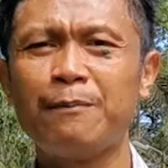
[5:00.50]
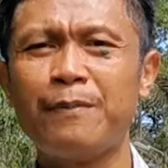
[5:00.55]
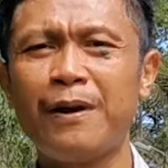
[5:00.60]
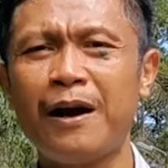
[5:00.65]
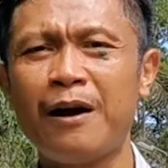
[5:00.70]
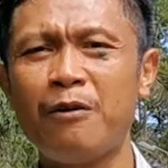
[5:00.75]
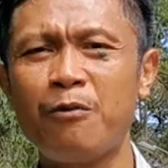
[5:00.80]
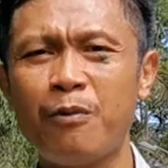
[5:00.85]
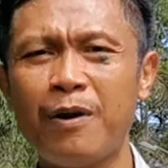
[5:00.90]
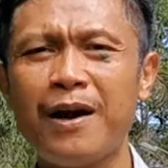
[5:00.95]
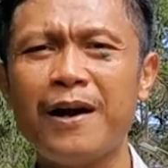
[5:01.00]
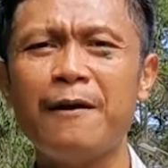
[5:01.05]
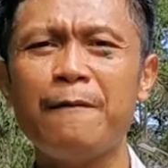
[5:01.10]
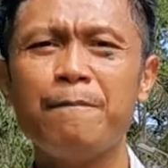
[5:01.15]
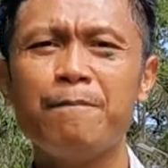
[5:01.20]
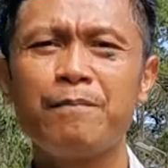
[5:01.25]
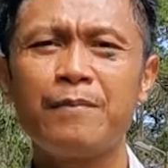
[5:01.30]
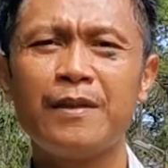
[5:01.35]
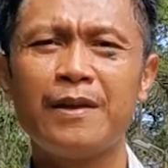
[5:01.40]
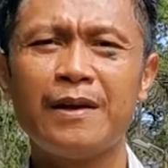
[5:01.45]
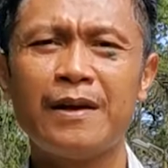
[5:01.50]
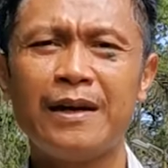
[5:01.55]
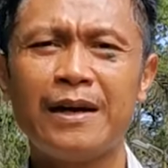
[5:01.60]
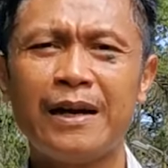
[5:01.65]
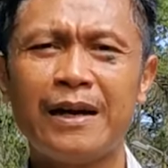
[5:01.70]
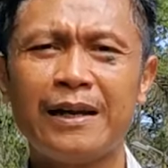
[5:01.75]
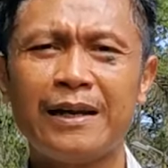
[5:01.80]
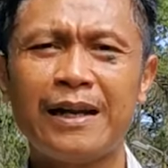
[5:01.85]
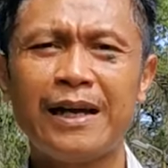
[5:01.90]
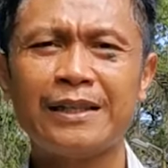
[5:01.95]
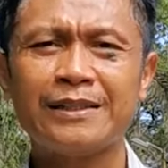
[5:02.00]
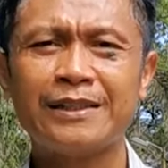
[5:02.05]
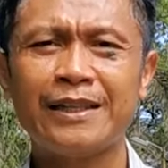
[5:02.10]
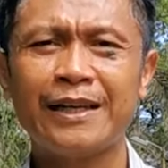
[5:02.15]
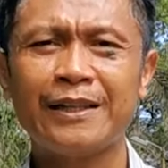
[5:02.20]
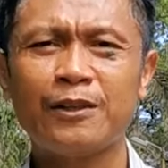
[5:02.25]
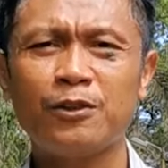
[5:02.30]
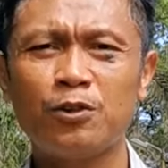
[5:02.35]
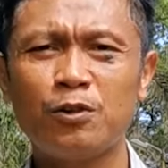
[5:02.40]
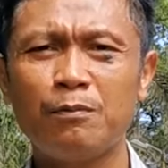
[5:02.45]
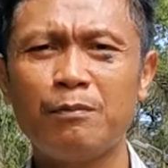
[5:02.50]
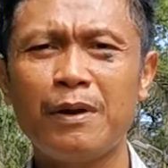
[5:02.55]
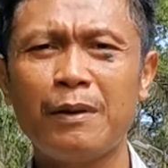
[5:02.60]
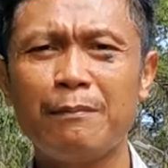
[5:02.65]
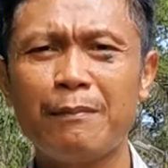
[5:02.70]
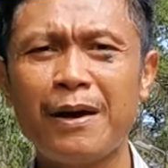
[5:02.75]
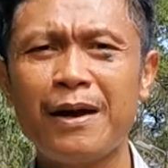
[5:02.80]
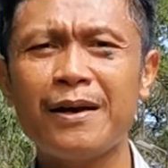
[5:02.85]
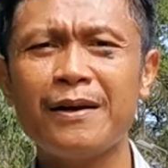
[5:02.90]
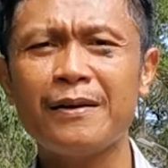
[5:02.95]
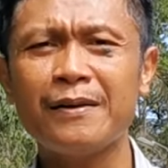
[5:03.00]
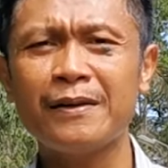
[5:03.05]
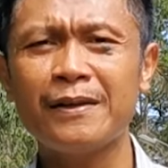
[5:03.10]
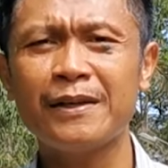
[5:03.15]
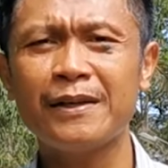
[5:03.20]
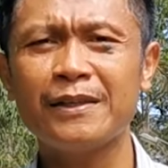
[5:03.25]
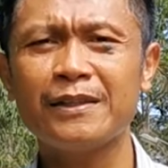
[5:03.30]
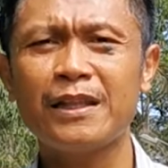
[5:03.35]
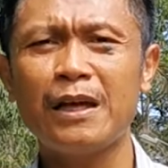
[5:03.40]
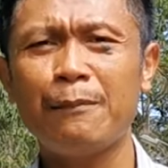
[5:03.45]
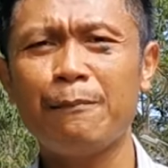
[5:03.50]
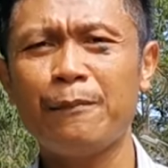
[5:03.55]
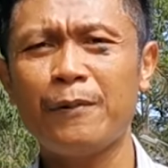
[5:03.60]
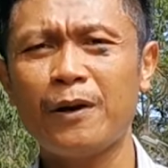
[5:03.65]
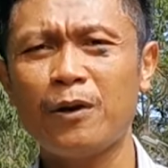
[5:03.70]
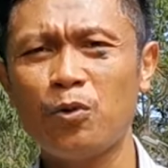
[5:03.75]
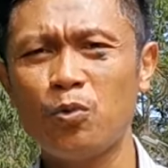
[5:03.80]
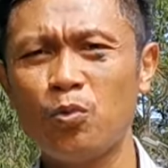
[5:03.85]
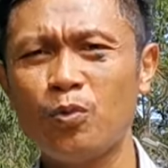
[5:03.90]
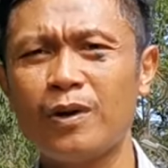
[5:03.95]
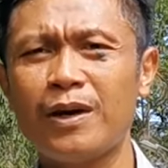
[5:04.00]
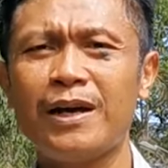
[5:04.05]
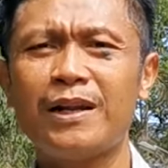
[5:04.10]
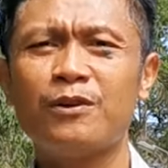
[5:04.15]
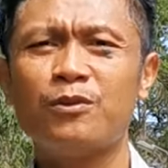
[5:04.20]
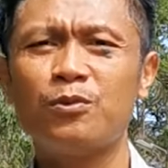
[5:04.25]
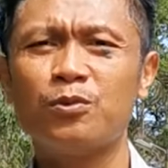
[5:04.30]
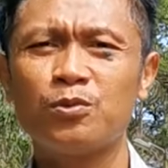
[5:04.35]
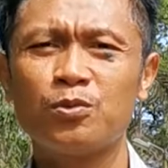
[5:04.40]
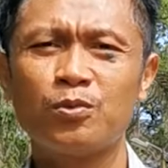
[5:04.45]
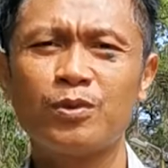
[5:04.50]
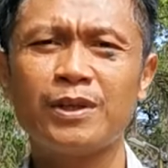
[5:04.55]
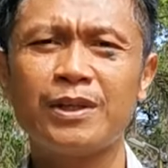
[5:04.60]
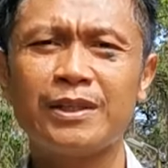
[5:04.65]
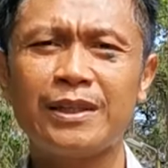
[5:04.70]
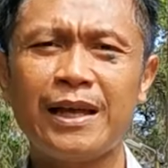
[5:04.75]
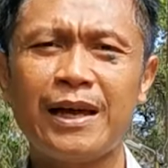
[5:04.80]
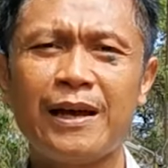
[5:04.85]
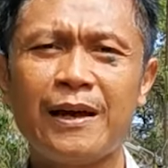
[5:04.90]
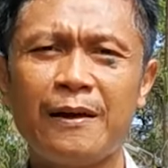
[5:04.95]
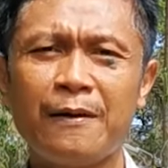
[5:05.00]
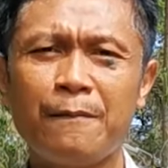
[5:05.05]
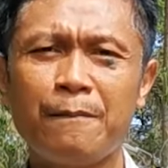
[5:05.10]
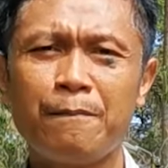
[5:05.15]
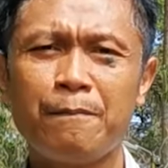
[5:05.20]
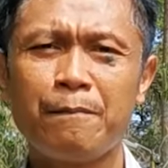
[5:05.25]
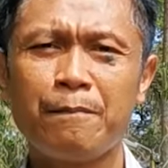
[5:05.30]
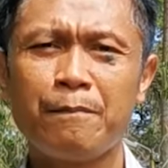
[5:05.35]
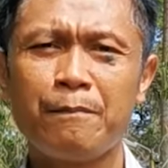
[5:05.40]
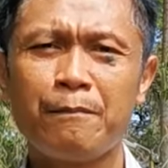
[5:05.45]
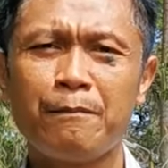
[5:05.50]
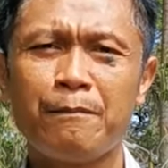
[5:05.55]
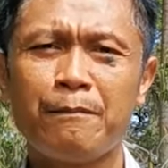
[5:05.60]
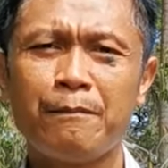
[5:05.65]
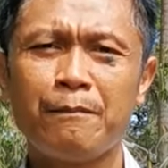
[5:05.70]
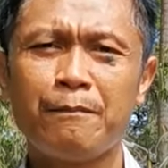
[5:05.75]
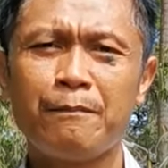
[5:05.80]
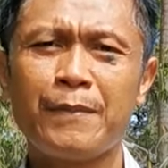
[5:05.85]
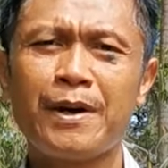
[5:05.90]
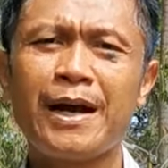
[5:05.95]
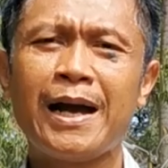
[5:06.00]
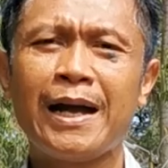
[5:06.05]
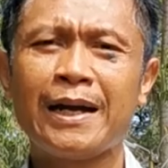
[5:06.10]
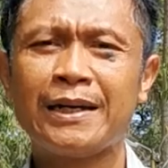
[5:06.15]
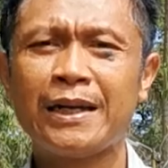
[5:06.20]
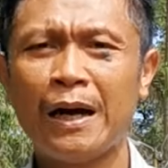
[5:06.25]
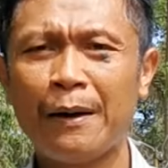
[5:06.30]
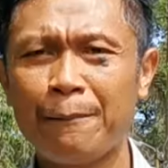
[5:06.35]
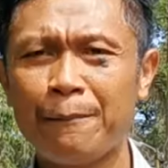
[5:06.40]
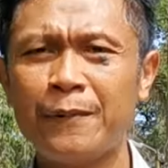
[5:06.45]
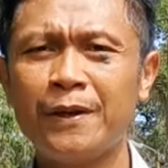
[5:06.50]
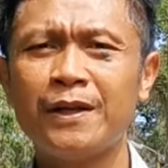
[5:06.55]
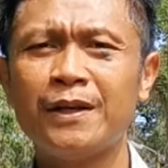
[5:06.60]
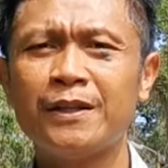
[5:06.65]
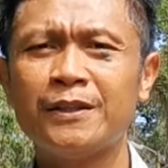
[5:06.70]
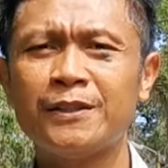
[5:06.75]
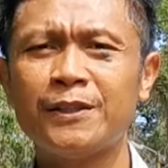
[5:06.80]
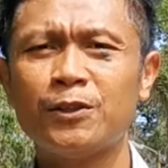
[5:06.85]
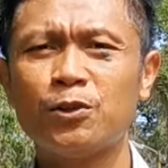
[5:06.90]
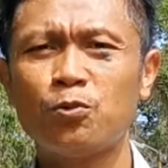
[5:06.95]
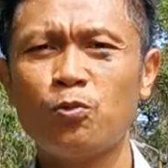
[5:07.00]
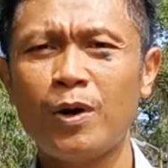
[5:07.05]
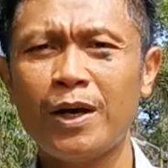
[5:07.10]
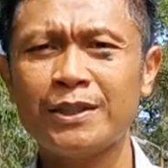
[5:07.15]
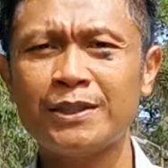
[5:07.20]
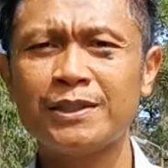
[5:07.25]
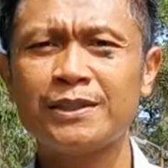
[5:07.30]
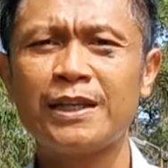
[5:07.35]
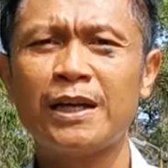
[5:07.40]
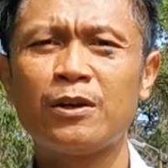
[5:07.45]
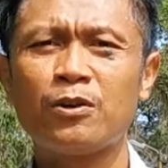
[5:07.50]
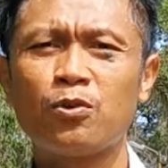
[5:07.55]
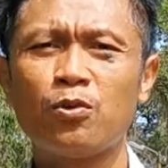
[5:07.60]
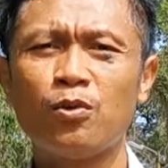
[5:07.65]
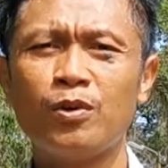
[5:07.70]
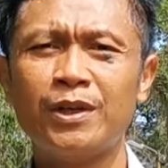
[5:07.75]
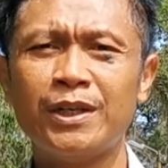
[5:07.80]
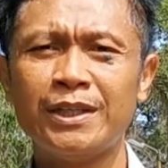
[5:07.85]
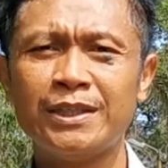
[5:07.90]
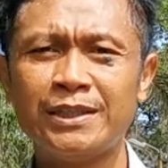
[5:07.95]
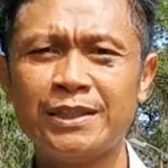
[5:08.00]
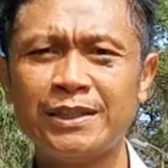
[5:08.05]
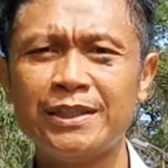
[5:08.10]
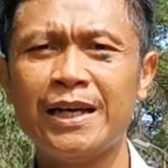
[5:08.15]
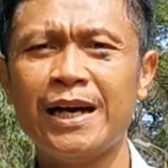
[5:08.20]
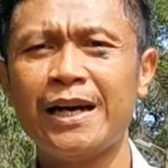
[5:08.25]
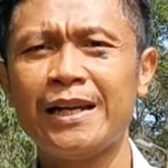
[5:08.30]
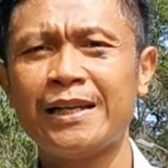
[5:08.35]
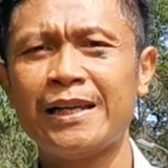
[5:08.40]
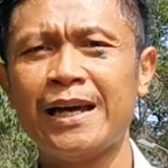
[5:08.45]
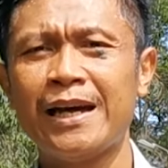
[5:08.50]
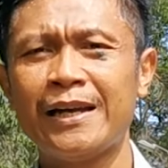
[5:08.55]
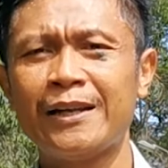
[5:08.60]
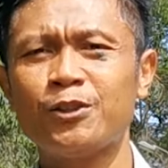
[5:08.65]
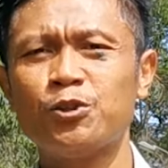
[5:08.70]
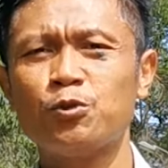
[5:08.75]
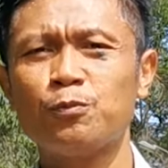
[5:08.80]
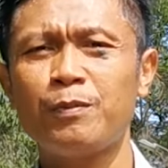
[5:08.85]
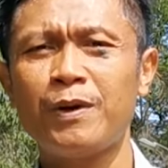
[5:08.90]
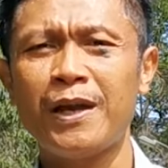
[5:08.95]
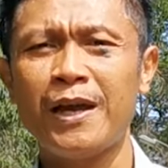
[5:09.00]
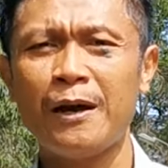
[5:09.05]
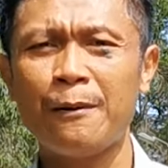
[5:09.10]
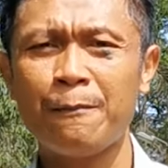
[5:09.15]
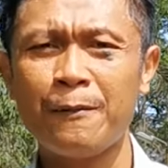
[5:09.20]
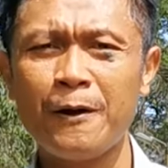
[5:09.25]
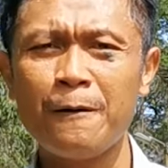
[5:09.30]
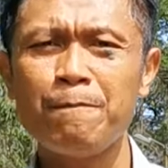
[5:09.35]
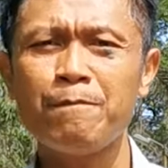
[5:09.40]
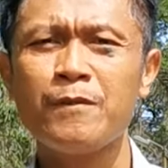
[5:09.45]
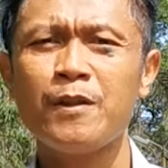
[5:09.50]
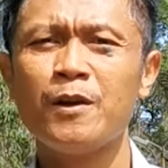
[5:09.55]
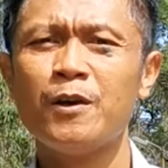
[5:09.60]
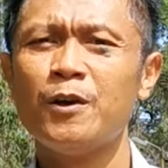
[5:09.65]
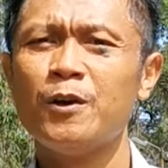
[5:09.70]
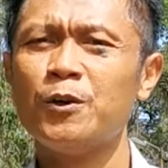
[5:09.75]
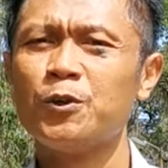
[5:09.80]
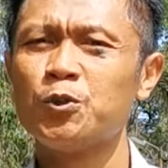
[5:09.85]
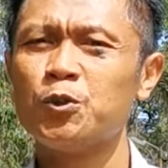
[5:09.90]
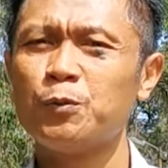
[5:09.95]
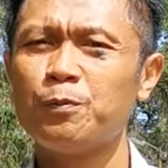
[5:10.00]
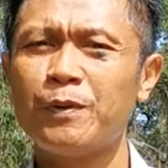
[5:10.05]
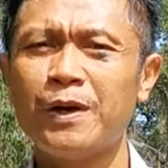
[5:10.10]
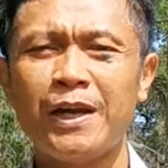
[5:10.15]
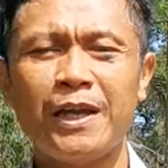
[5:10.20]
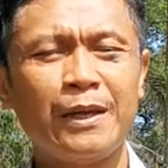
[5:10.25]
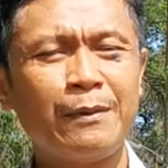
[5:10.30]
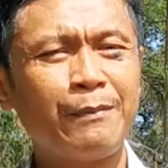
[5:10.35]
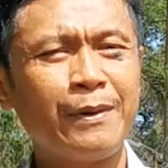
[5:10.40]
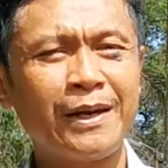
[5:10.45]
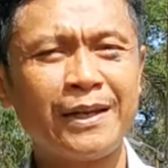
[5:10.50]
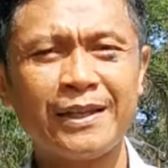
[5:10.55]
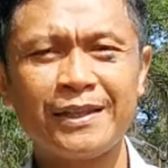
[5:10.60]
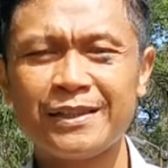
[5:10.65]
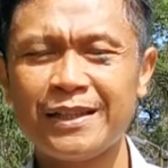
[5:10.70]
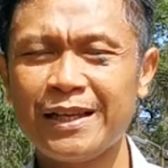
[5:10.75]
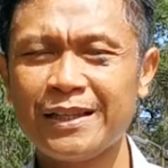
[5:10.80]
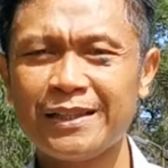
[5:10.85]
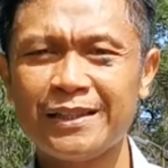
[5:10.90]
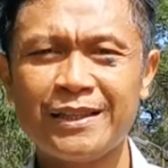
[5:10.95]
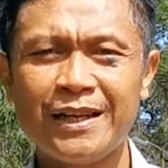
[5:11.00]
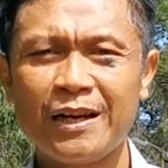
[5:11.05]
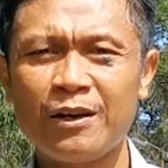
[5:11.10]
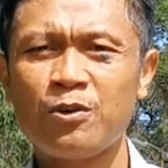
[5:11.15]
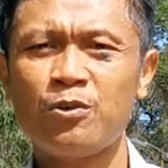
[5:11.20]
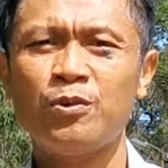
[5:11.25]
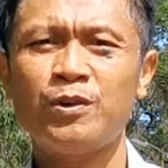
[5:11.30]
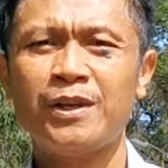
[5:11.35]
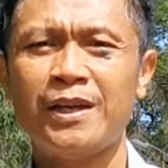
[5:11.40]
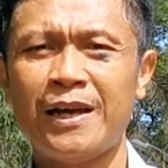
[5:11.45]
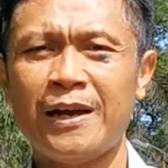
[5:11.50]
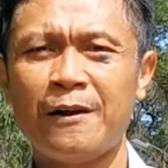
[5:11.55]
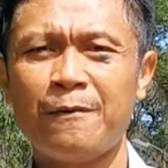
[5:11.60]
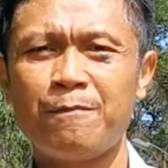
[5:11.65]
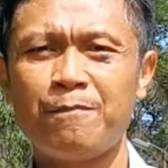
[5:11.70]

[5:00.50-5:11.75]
bahwa nasihat itu memang kita perlukan untuk kita menghadapi situasi dan kondisi hari-hari supaya apa? Supaya iman kita tidak goyah.